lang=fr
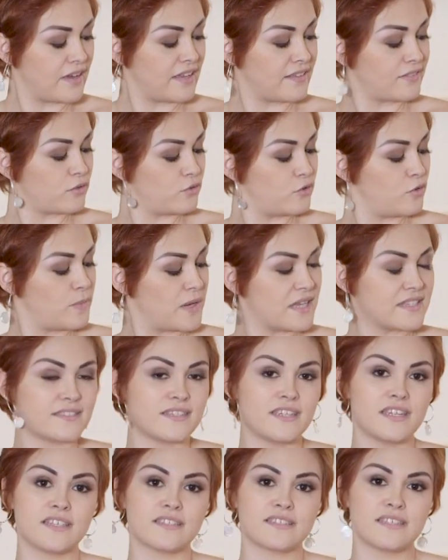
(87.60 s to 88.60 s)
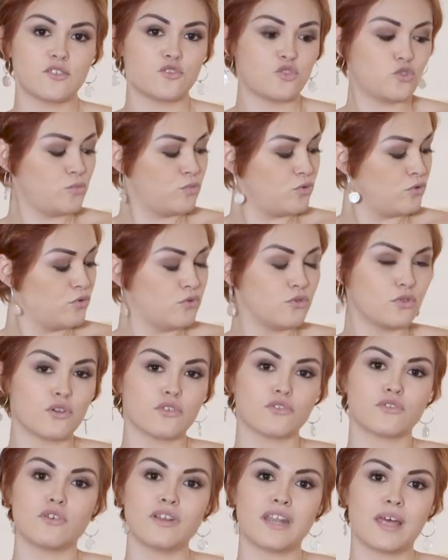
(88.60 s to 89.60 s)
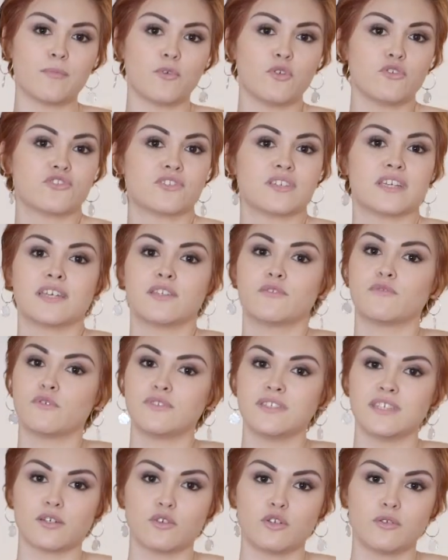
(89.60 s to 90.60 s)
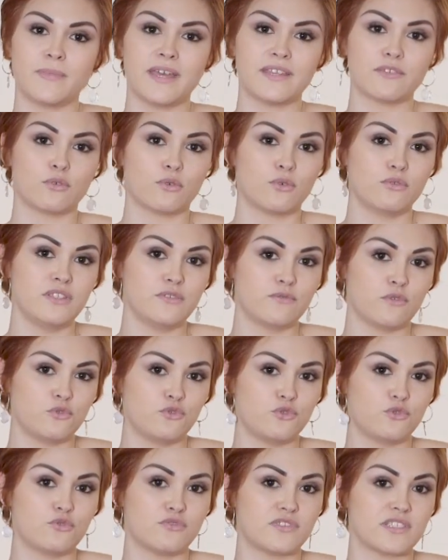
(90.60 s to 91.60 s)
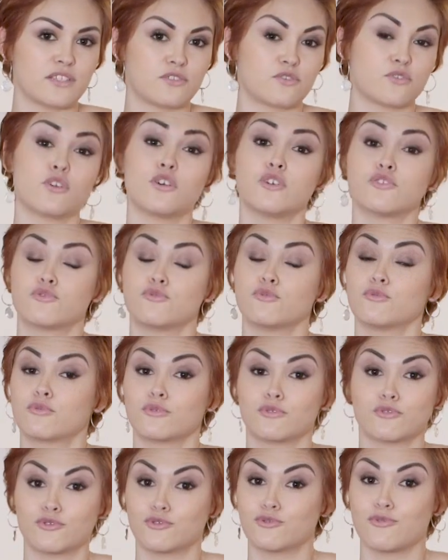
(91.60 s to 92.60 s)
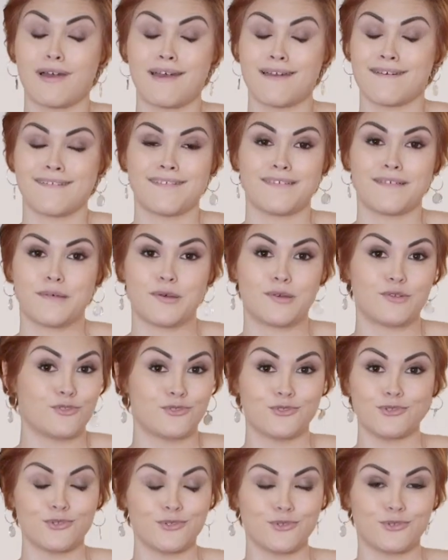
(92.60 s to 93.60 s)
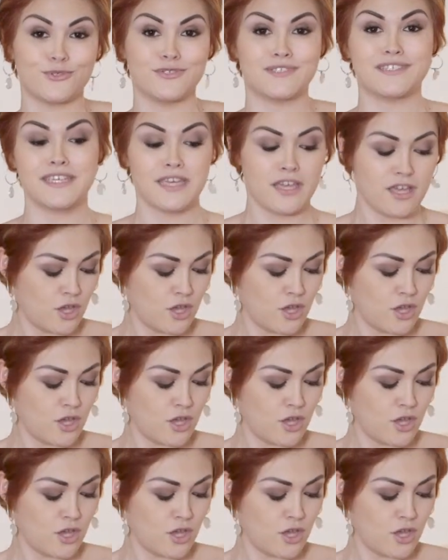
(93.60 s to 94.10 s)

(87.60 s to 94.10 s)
va être de passer sa tubulure dans la manche et de venir le mettre au niveau du soutien-gorge, donc soit euh, sur le côté,